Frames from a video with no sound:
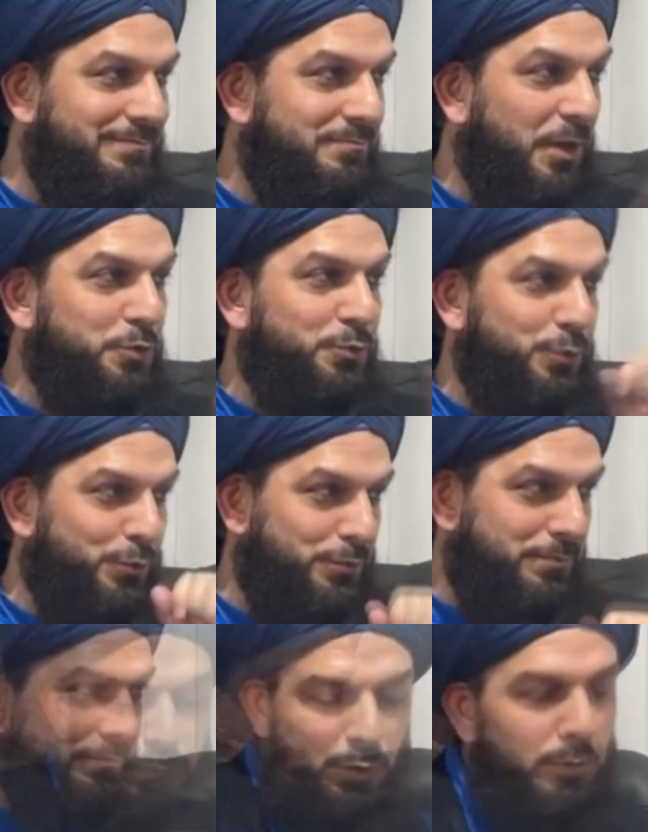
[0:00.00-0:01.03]
Başvuruyor.
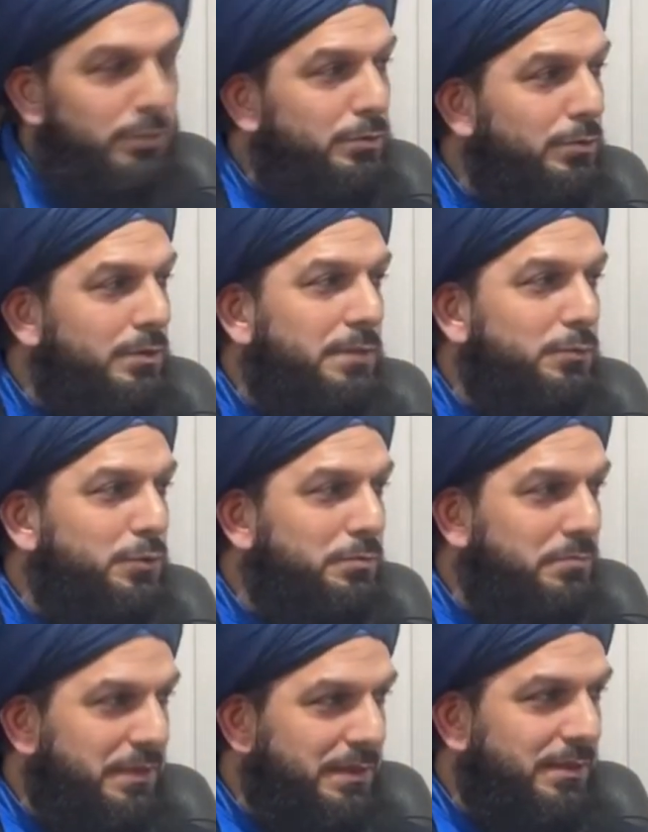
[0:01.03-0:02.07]
Dolduruyorlar
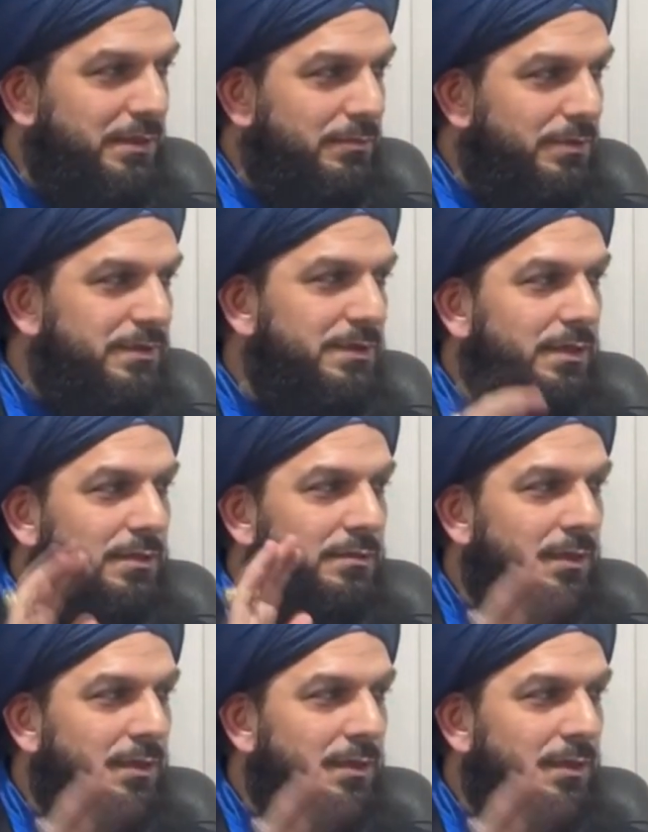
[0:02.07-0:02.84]
bütün bilgilerini vesaire.